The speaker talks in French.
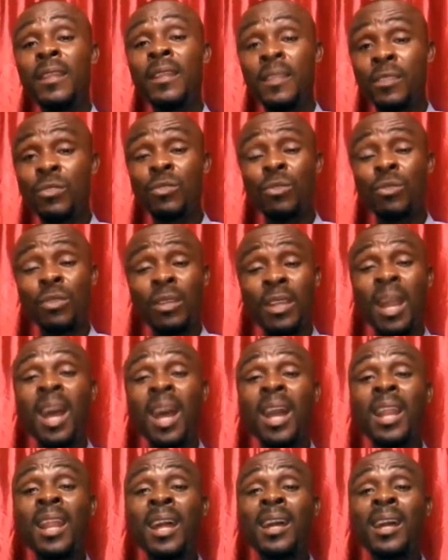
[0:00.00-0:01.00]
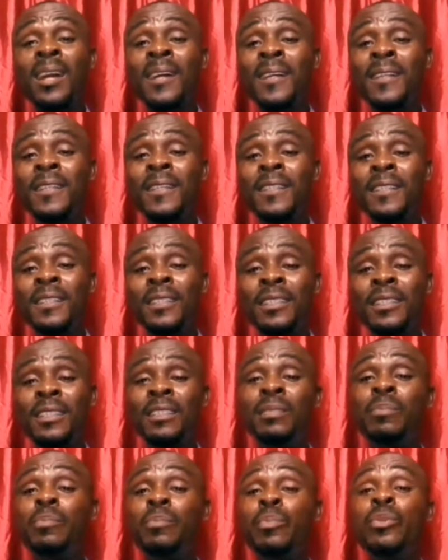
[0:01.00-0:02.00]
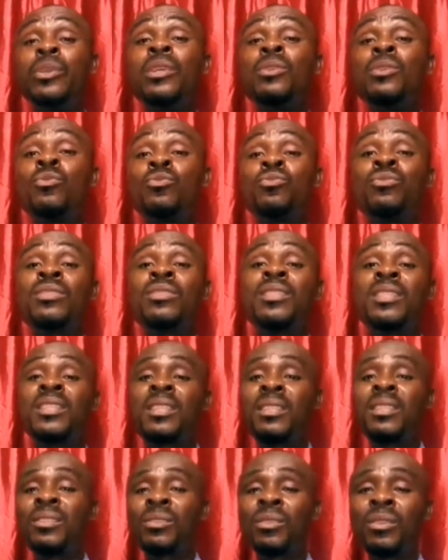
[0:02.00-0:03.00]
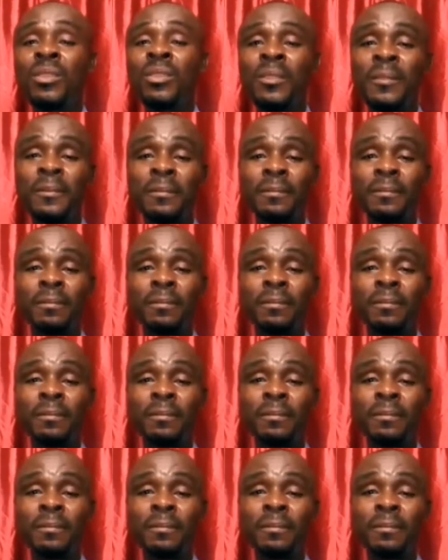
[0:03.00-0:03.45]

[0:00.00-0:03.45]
Est-ce que là, là, il peut écouter quelqu'un